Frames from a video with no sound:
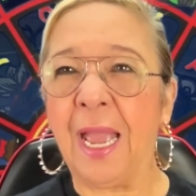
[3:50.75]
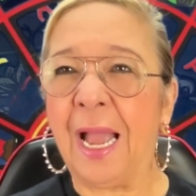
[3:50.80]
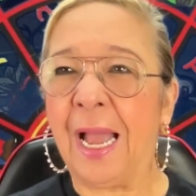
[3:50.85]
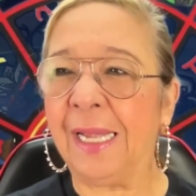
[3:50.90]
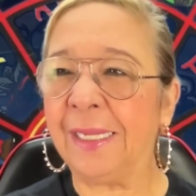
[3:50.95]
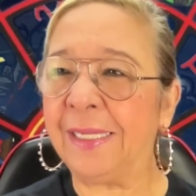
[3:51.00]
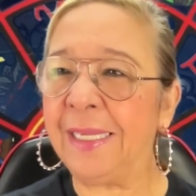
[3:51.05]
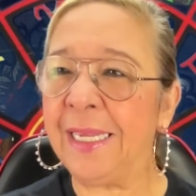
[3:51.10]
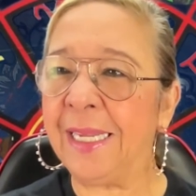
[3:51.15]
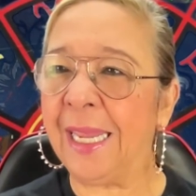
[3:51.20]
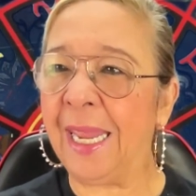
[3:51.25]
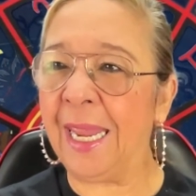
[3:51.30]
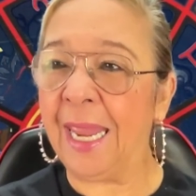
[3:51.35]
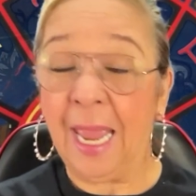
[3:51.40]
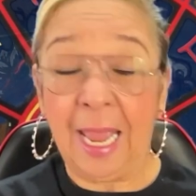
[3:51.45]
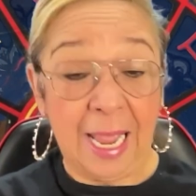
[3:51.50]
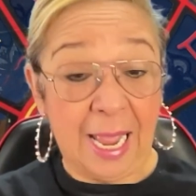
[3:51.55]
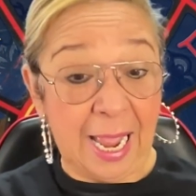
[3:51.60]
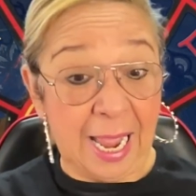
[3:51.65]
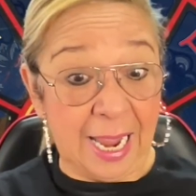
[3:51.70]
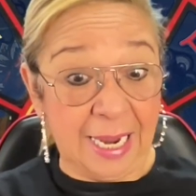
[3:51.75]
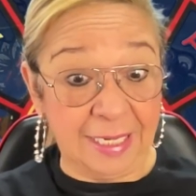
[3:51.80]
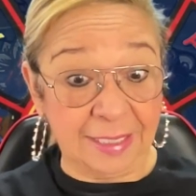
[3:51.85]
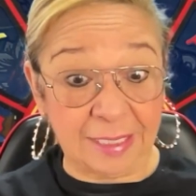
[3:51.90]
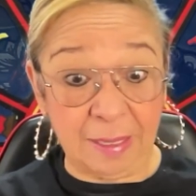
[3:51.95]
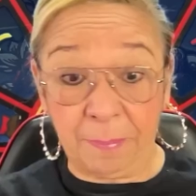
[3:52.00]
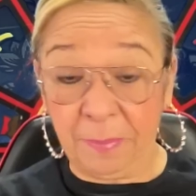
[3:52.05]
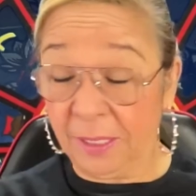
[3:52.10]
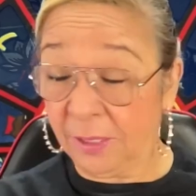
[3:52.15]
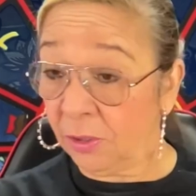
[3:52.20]
Así que a
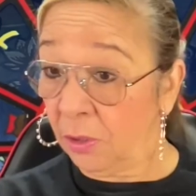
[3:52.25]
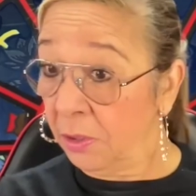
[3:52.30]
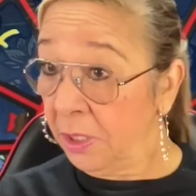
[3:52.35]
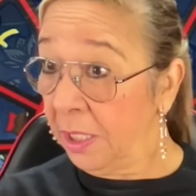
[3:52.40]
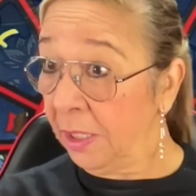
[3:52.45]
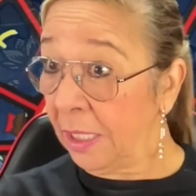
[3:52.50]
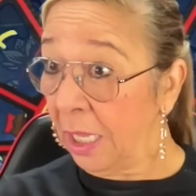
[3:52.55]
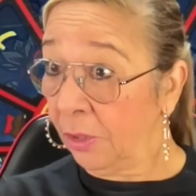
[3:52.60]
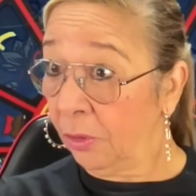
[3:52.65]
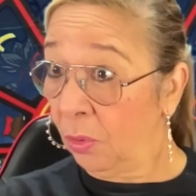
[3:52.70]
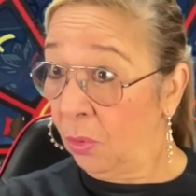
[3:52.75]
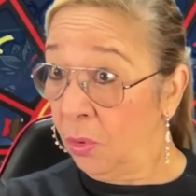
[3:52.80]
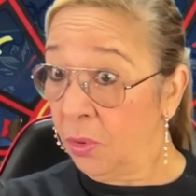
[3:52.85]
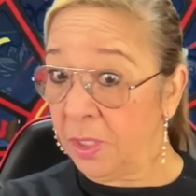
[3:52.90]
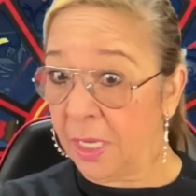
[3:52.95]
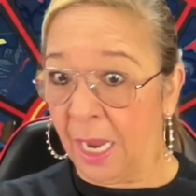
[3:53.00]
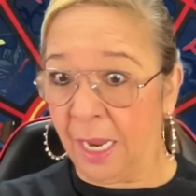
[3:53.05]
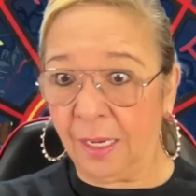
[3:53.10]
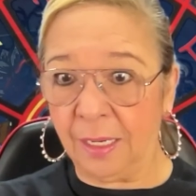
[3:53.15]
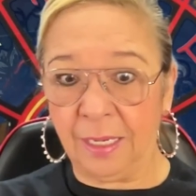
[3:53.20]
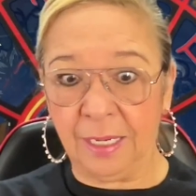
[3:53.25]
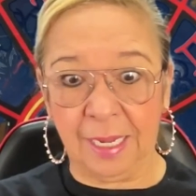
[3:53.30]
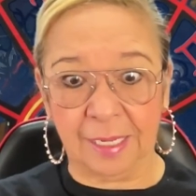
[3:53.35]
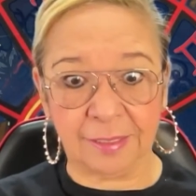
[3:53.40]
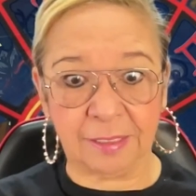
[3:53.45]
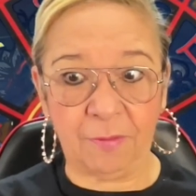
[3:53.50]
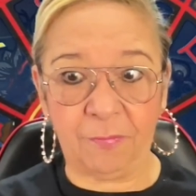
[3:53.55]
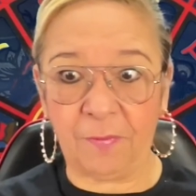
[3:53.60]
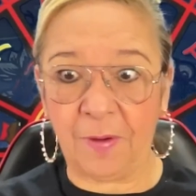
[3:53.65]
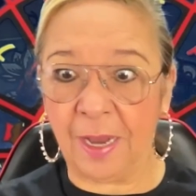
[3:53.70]
esa personita tuya le
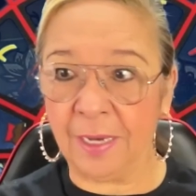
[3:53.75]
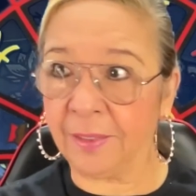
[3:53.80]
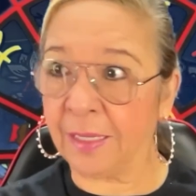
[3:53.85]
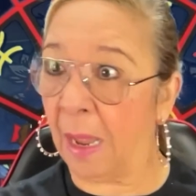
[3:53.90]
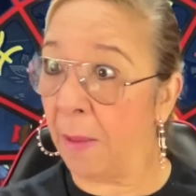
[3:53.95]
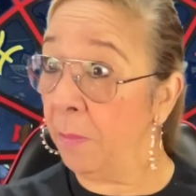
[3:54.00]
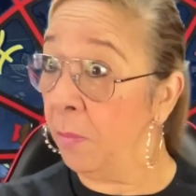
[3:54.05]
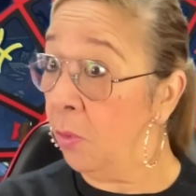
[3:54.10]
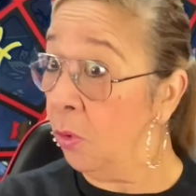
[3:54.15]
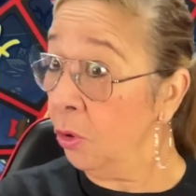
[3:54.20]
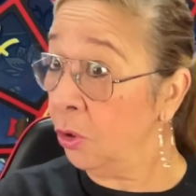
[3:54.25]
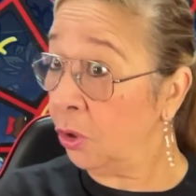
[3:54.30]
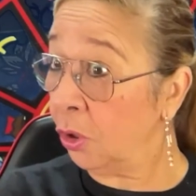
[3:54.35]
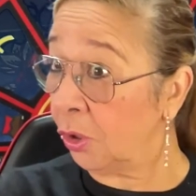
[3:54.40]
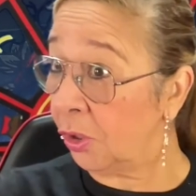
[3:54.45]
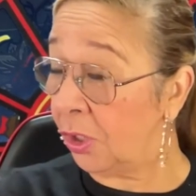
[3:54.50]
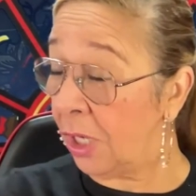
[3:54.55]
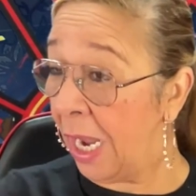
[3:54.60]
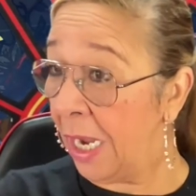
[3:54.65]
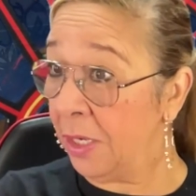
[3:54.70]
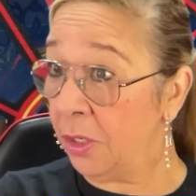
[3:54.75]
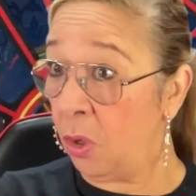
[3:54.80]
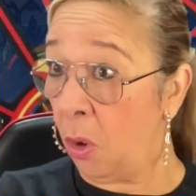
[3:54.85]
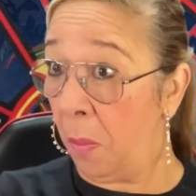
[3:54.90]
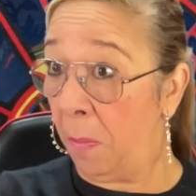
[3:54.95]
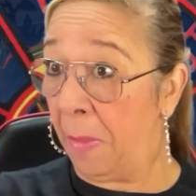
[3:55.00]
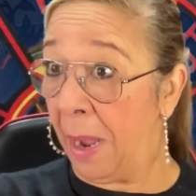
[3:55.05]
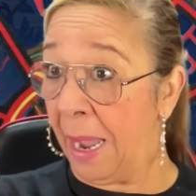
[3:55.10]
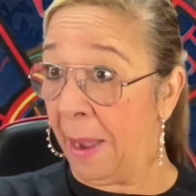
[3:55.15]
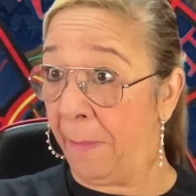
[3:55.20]
hace falta muchos años
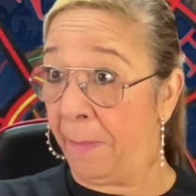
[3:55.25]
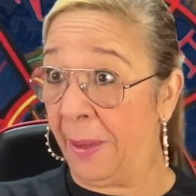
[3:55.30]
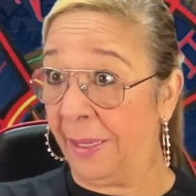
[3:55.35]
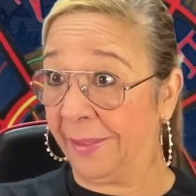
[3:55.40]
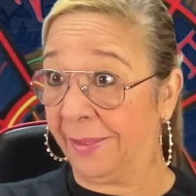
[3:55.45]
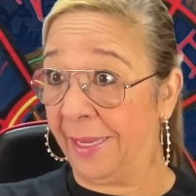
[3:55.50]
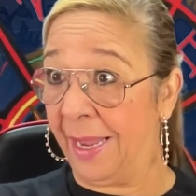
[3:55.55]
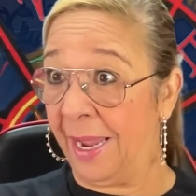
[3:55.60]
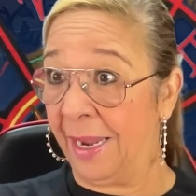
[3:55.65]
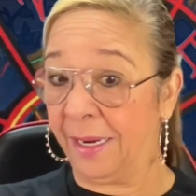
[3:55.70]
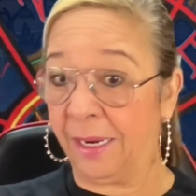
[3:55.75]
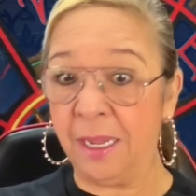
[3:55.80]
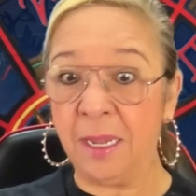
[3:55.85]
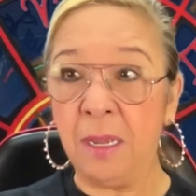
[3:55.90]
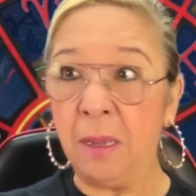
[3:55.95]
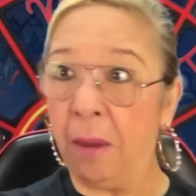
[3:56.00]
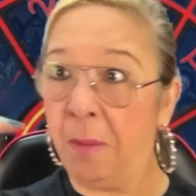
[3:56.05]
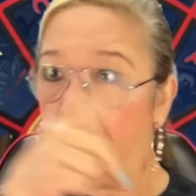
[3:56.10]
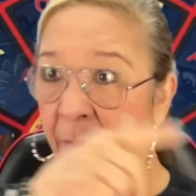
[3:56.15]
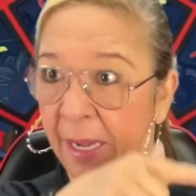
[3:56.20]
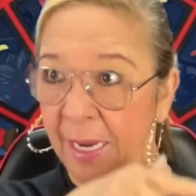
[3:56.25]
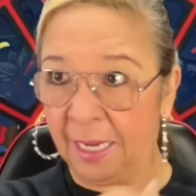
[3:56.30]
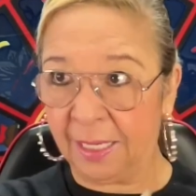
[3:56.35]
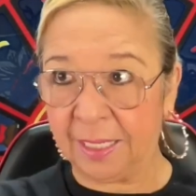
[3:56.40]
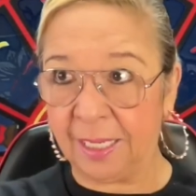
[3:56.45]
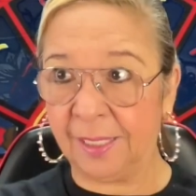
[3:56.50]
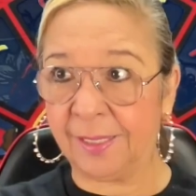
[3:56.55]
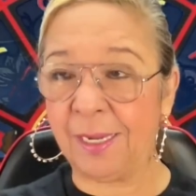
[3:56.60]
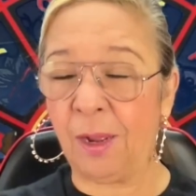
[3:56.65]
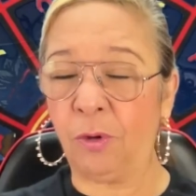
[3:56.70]
más pasar para
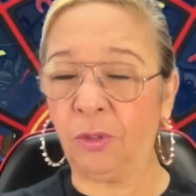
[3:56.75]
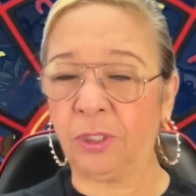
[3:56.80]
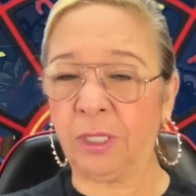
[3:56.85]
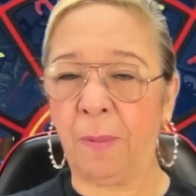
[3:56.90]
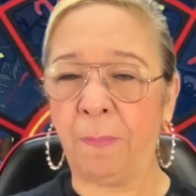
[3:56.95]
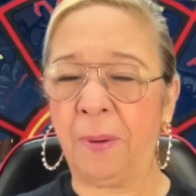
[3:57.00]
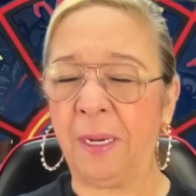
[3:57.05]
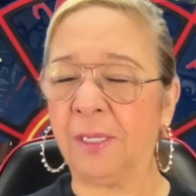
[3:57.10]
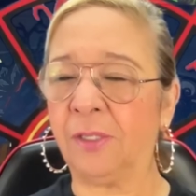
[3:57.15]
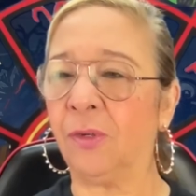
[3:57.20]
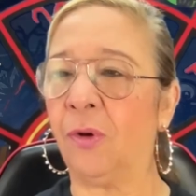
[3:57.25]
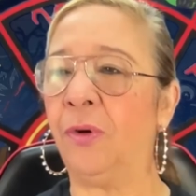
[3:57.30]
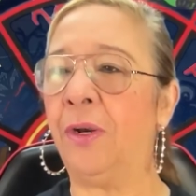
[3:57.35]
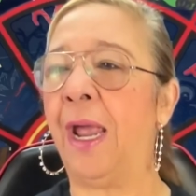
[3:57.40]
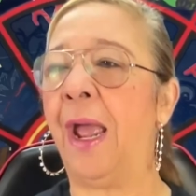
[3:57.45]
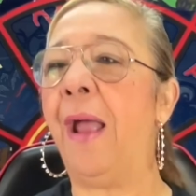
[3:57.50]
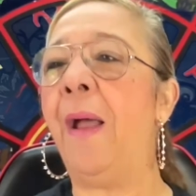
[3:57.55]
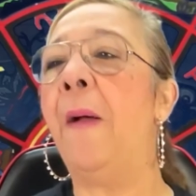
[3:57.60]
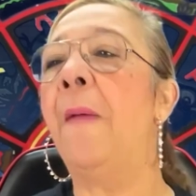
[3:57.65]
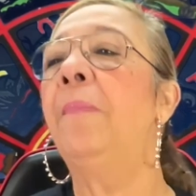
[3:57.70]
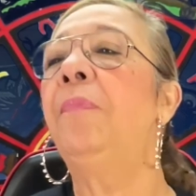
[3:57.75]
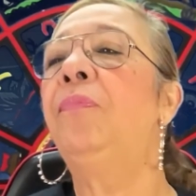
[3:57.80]
que esa otra persona